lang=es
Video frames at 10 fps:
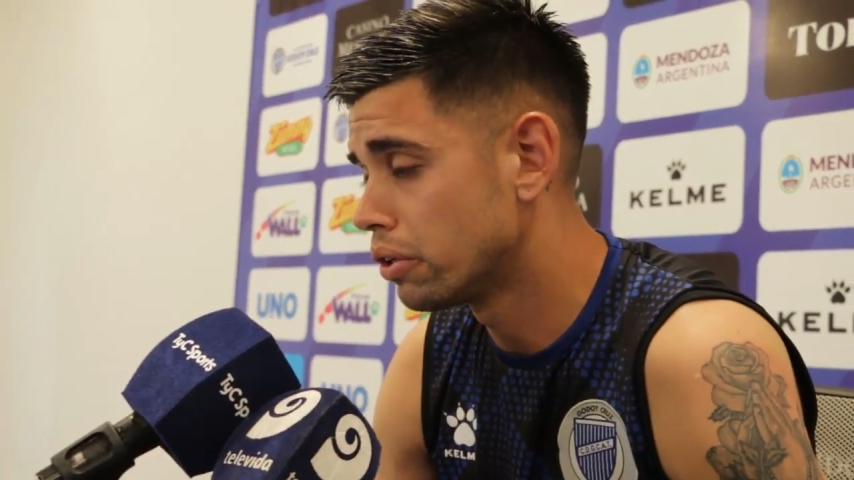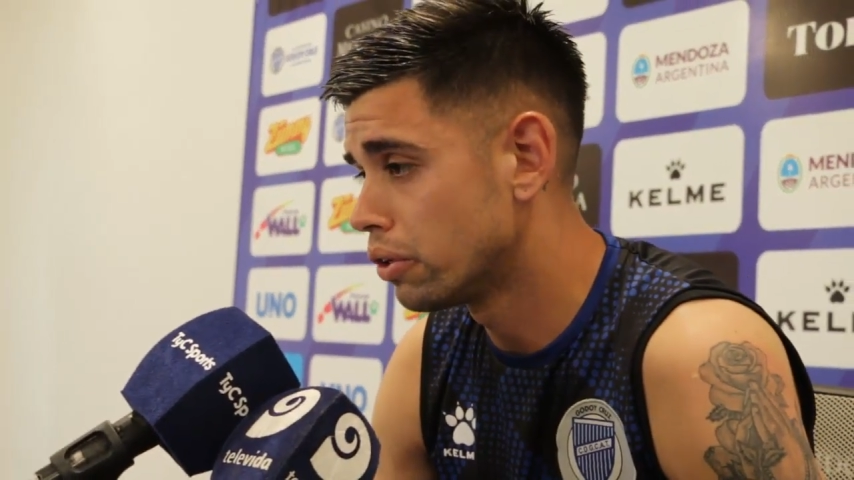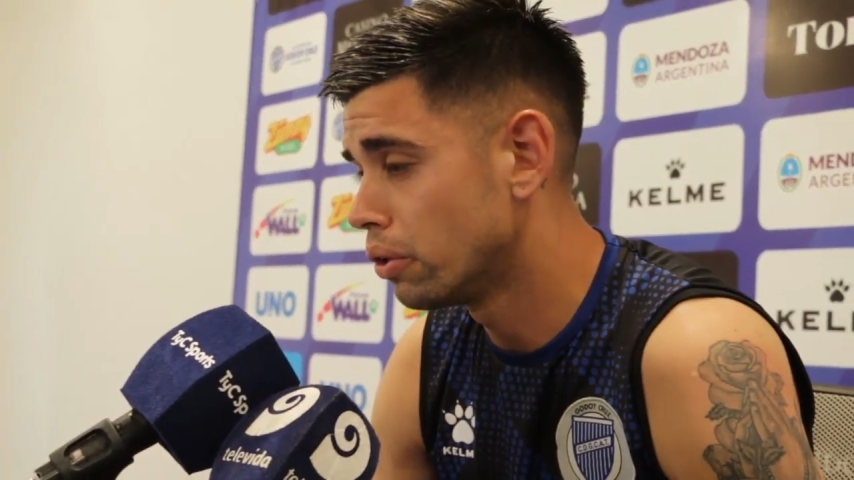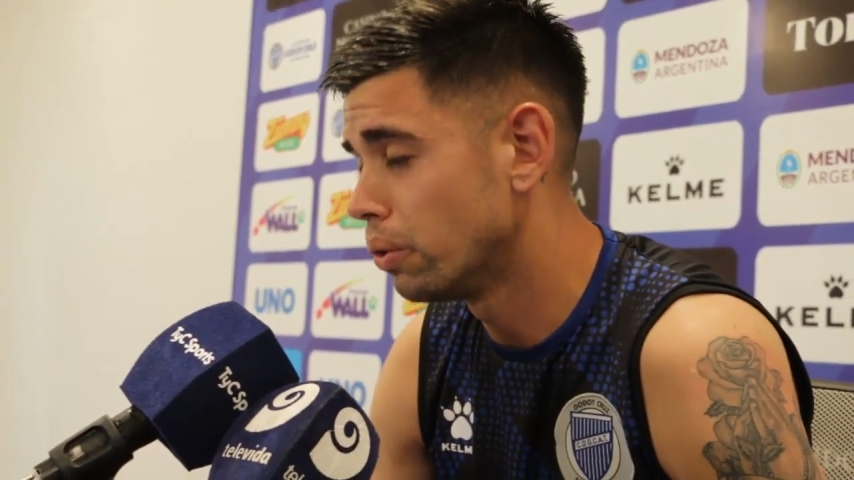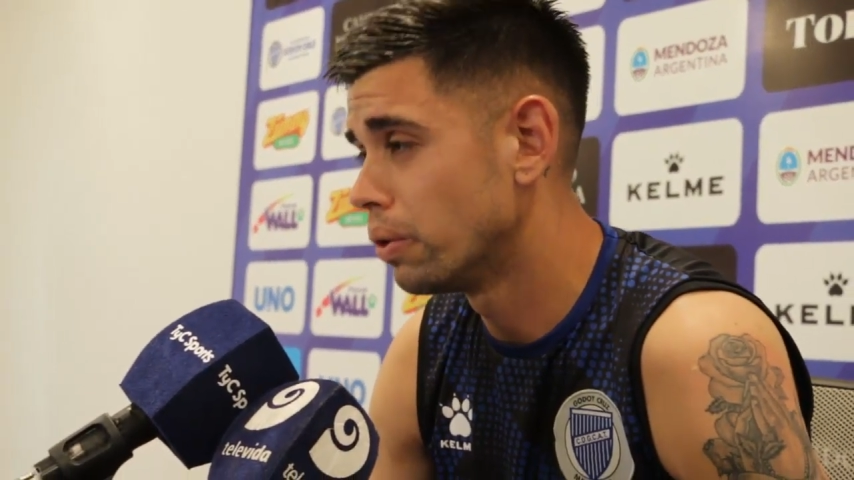
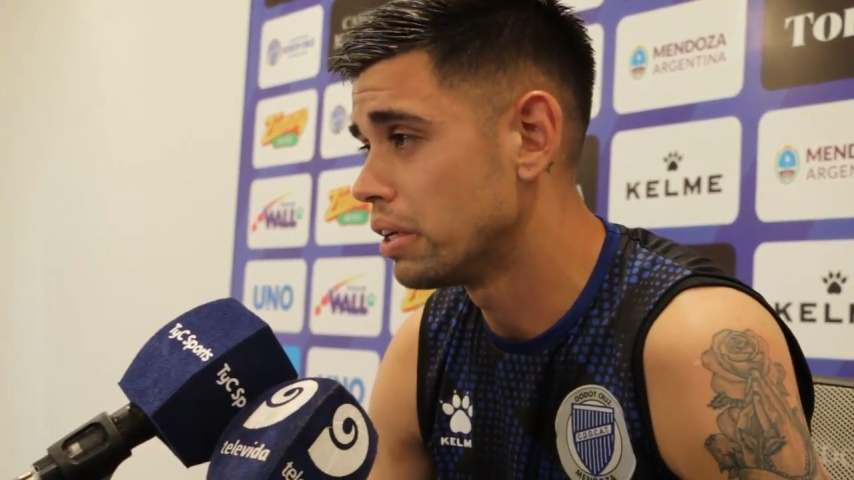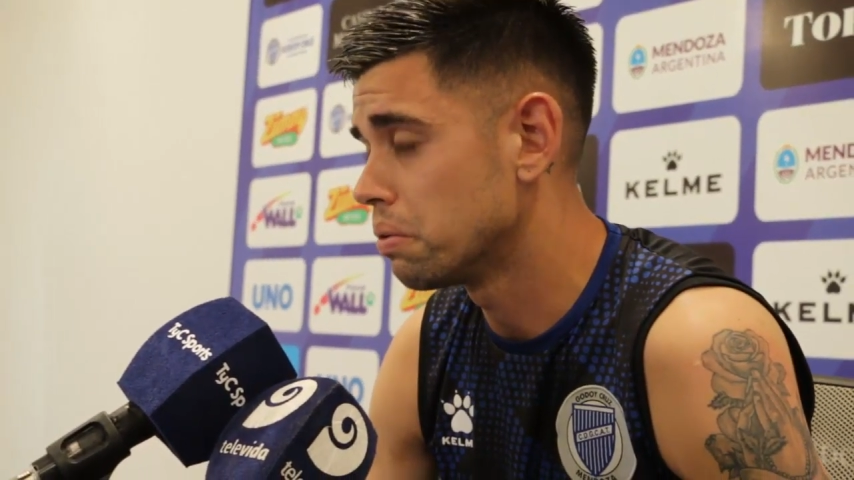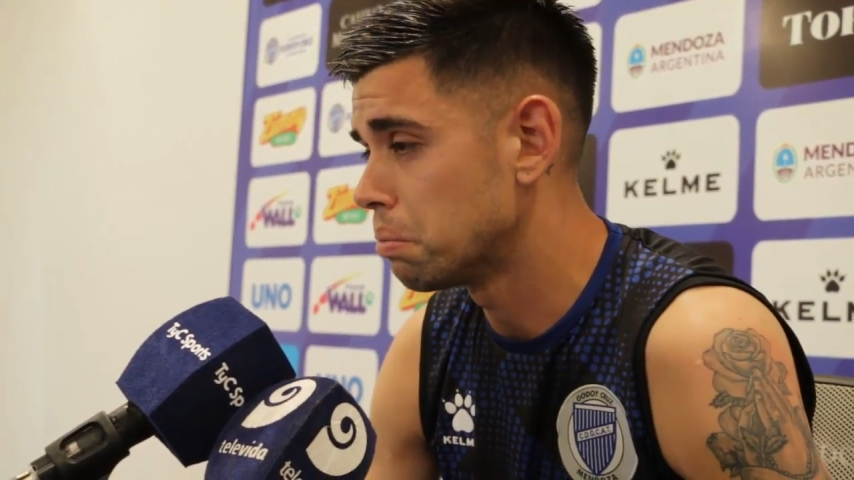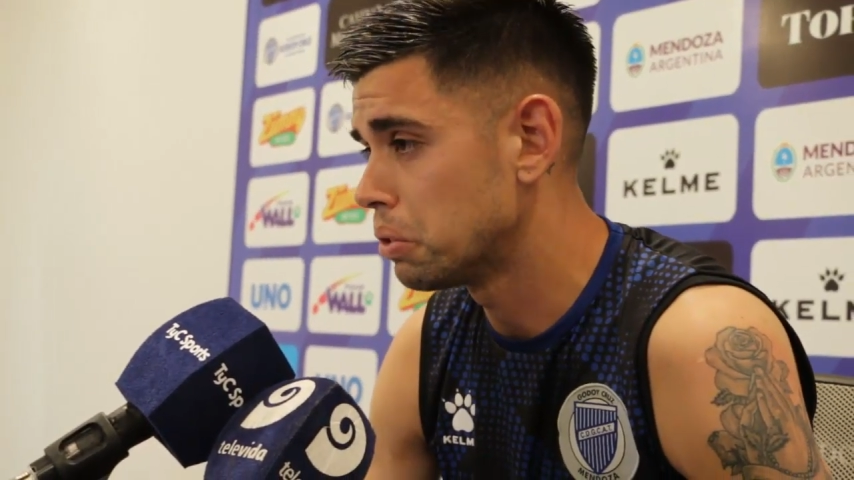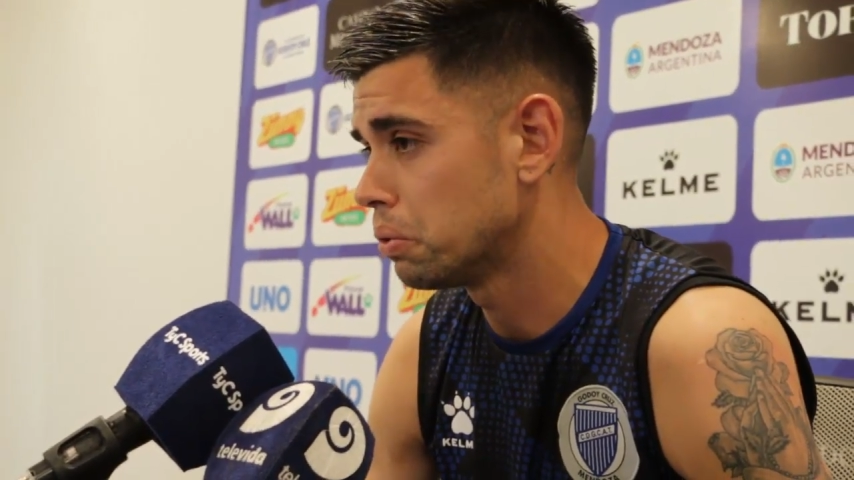no lo, dudé ni
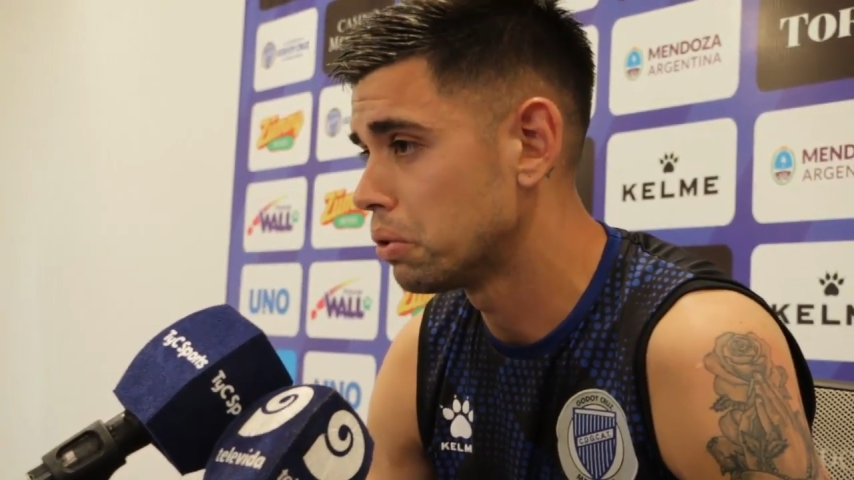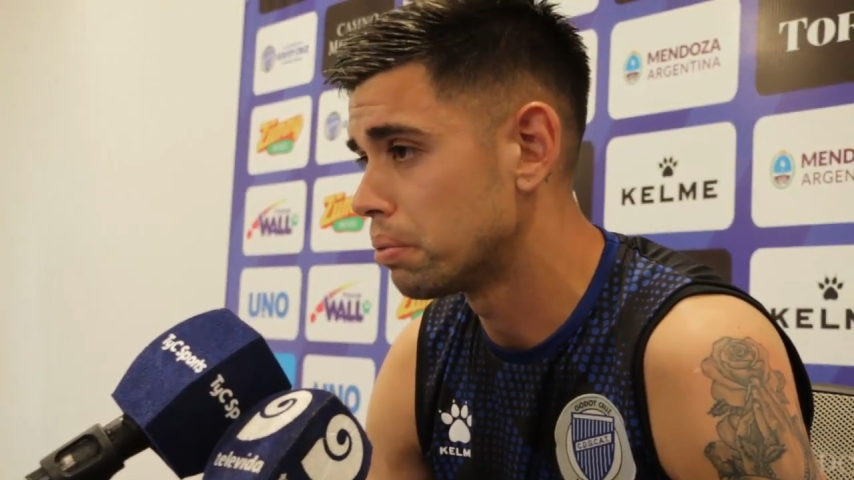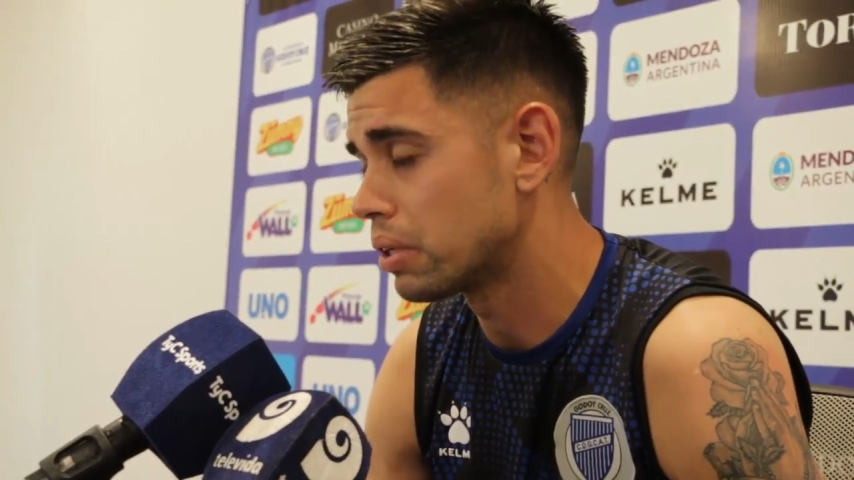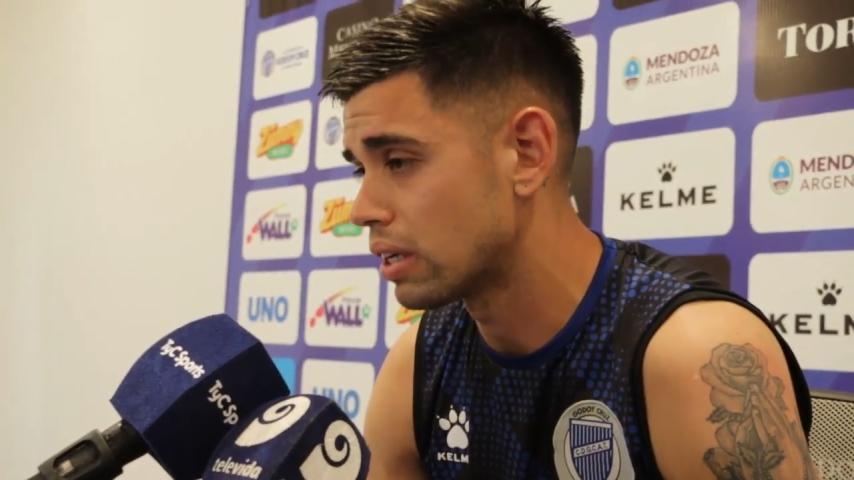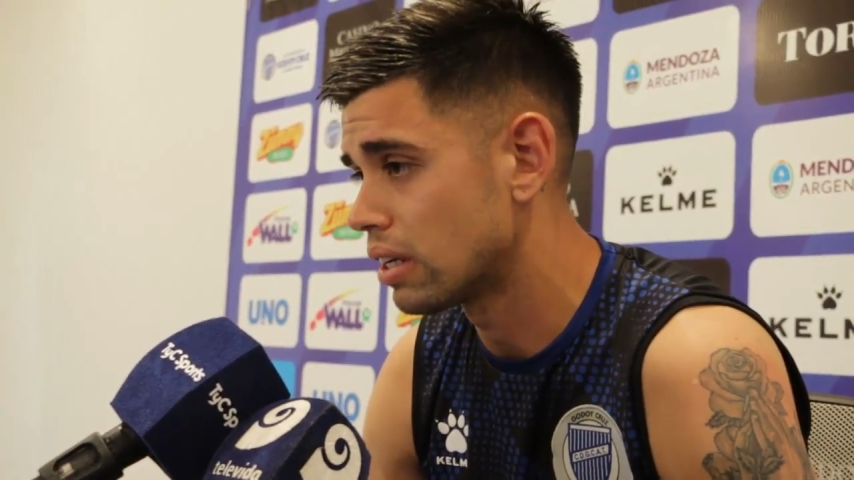un minuto
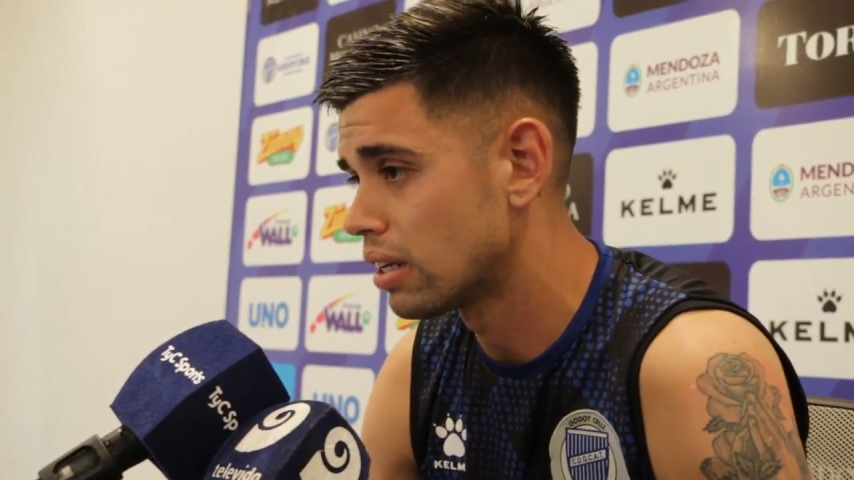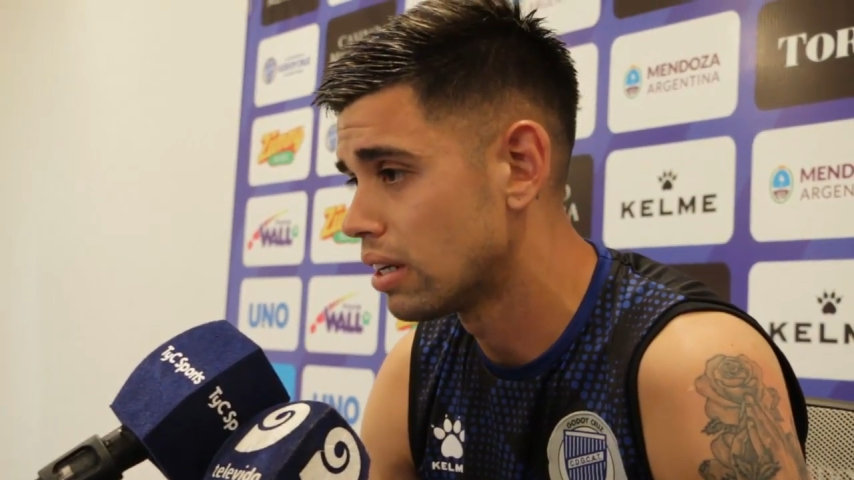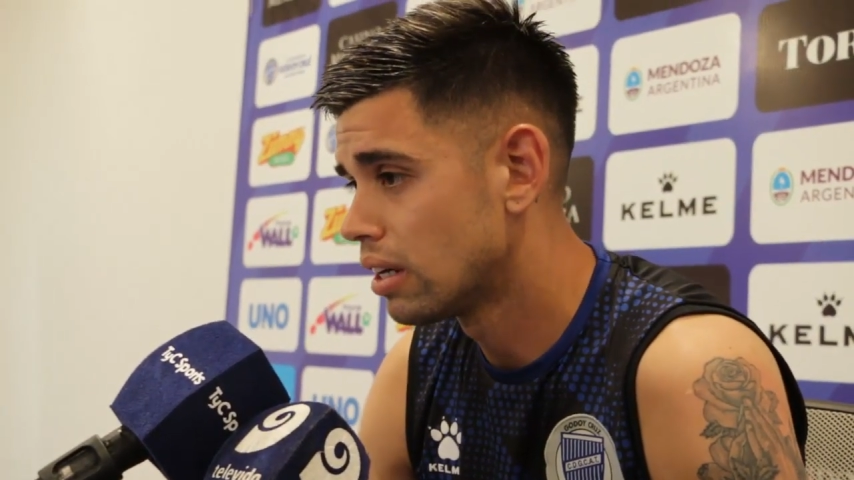porque,